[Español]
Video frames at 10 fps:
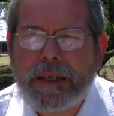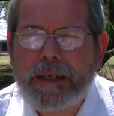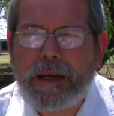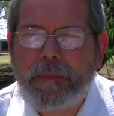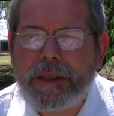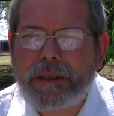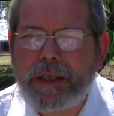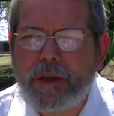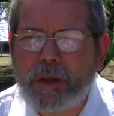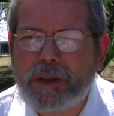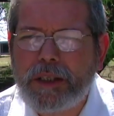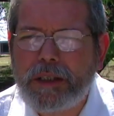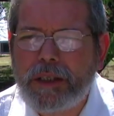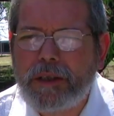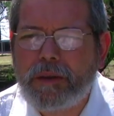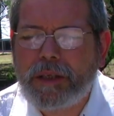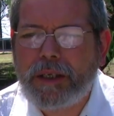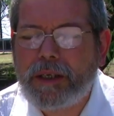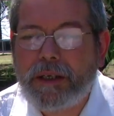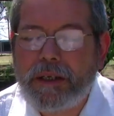realmente el docente lo
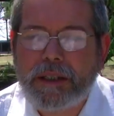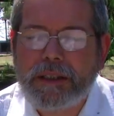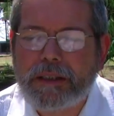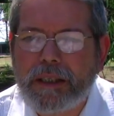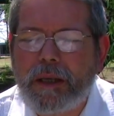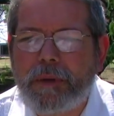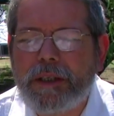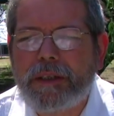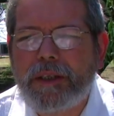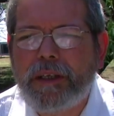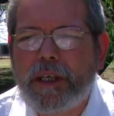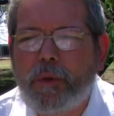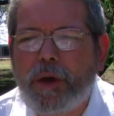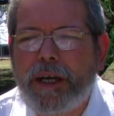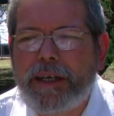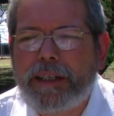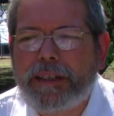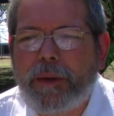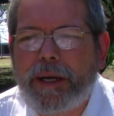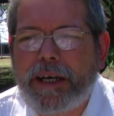que necesariamente tiene que buscar es
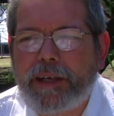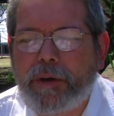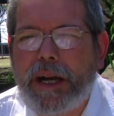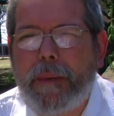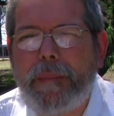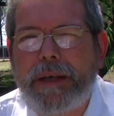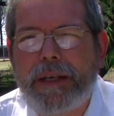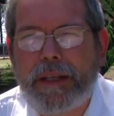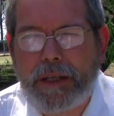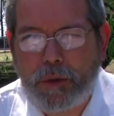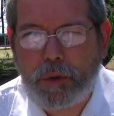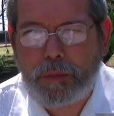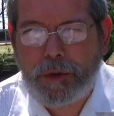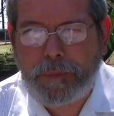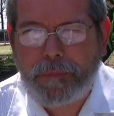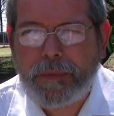trabajar con la media del grupo.